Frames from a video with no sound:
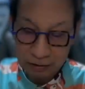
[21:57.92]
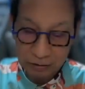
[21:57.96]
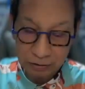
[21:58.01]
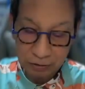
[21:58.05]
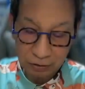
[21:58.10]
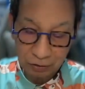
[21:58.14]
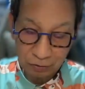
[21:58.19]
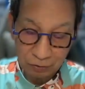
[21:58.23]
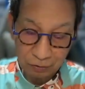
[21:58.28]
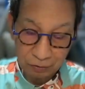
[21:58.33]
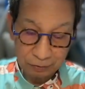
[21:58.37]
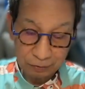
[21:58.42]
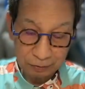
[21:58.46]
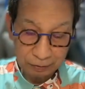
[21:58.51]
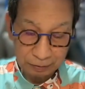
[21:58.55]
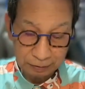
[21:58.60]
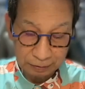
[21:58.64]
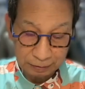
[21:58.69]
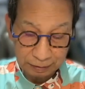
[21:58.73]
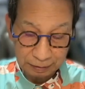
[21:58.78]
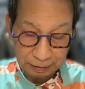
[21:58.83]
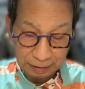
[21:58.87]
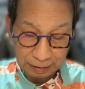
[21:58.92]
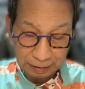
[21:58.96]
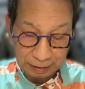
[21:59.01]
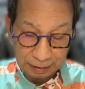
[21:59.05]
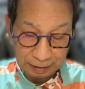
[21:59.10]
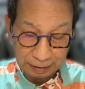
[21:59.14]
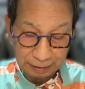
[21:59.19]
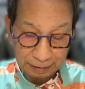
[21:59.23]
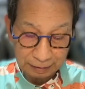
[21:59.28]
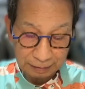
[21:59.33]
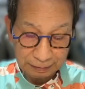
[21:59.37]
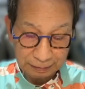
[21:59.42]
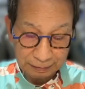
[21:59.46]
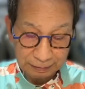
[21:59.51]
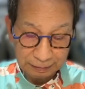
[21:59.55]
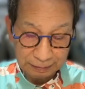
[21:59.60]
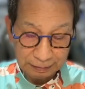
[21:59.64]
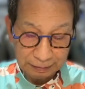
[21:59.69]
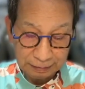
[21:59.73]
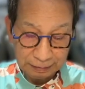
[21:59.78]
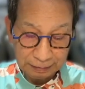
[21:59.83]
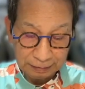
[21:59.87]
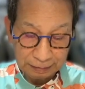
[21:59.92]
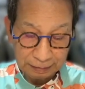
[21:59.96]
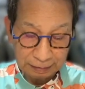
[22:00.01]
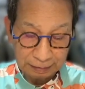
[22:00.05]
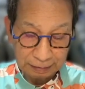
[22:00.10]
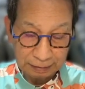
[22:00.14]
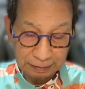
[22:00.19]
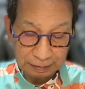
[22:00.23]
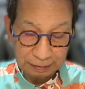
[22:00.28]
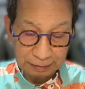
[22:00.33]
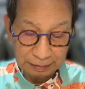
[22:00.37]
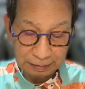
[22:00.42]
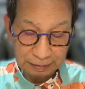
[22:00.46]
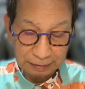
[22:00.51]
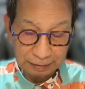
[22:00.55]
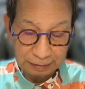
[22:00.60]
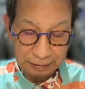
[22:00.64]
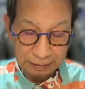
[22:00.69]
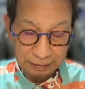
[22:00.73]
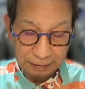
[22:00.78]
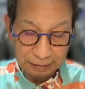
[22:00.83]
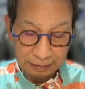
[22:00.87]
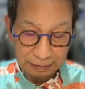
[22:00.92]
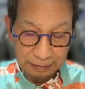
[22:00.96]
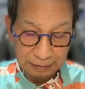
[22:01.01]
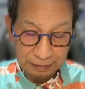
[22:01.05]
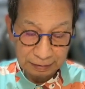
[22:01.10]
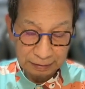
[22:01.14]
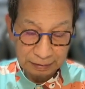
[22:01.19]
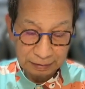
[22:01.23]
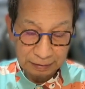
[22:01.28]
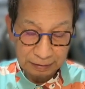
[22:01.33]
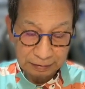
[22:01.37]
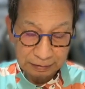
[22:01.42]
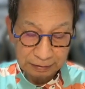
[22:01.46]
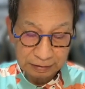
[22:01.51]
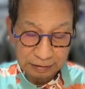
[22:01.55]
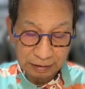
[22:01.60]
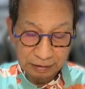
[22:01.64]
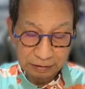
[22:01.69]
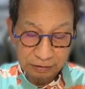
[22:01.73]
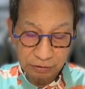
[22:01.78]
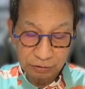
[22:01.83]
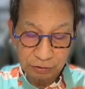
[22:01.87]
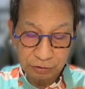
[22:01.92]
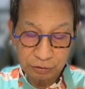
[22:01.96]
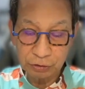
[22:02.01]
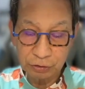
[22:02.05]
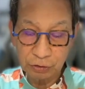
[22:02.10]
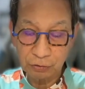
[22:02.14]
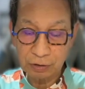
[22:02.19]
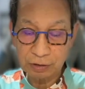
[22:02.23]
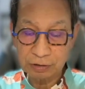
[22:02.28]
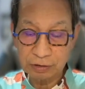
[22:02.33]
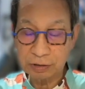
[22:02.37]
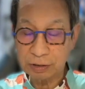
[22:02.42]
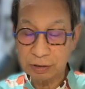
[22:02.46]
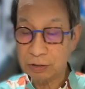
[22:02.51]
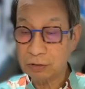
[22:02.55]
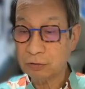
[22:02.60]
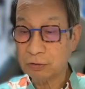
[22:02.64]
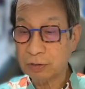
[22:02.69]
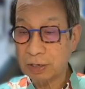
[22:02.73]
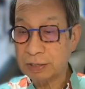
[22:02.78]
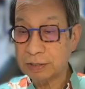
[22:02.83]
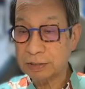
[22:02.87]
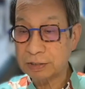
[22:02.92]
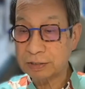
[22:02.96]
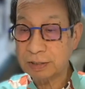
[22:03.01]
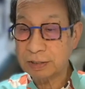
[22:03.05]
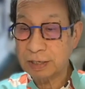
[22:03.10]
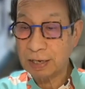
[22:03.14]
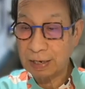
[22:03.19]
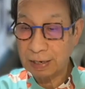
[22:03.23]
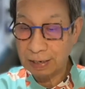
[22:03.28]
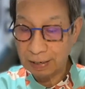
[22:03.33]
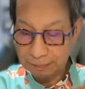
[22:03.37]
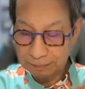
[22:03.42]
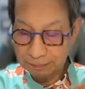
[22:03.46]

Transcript: 状。はい。えー、4月14日付のね、日付が